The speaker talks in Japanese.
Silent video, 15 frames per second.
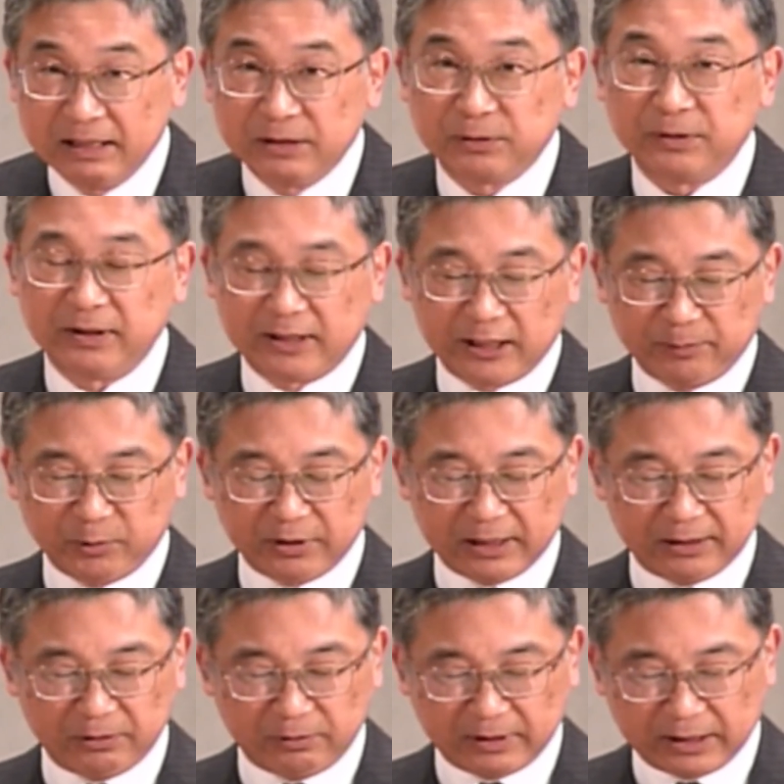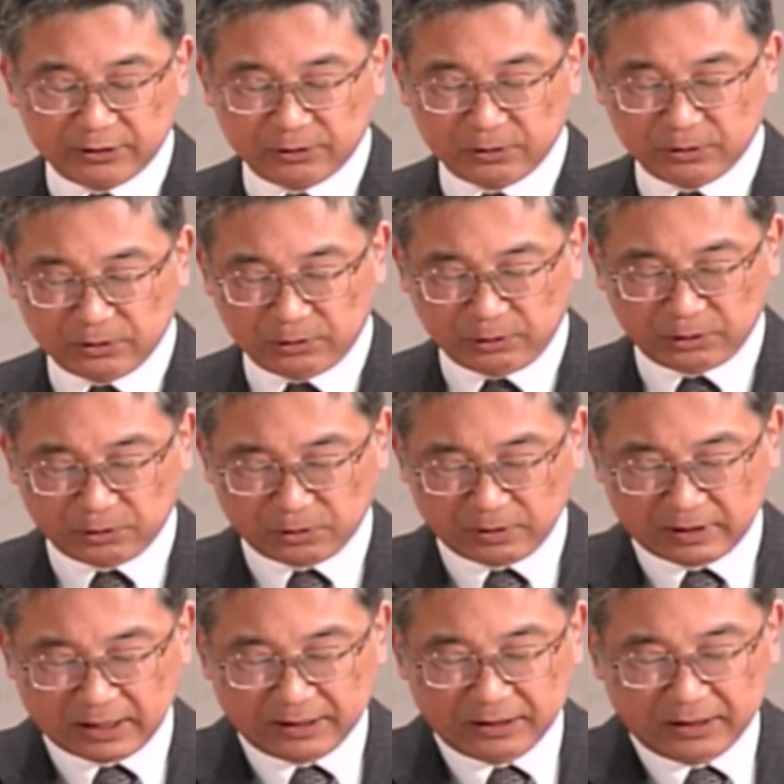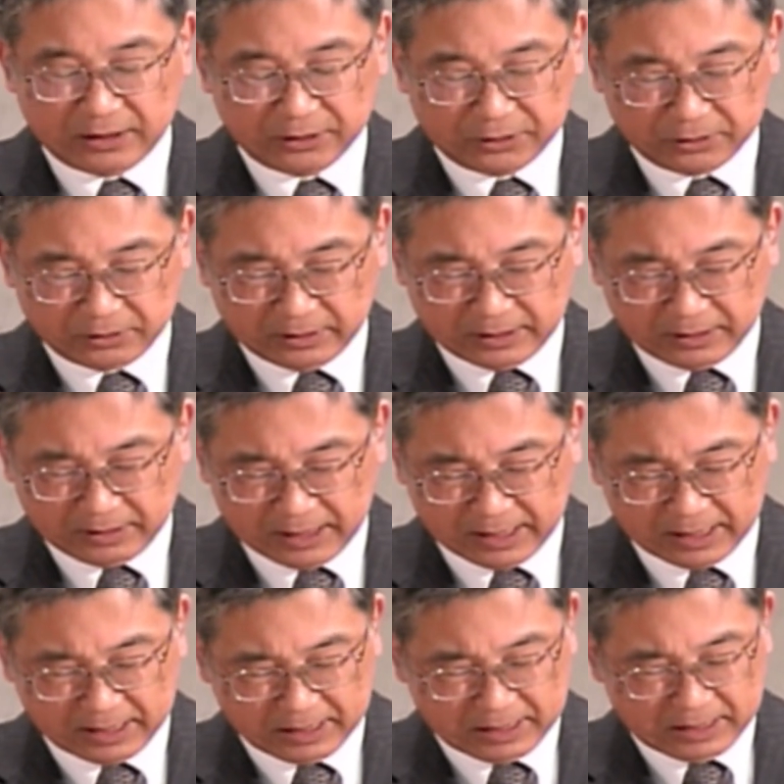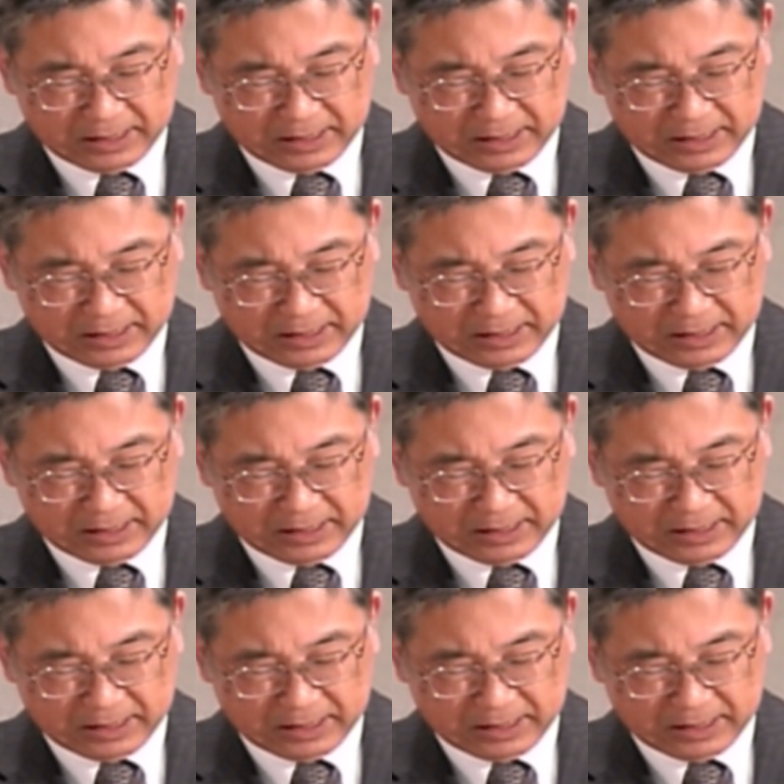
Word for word: それからもう何度かずっと教会に行き続けて、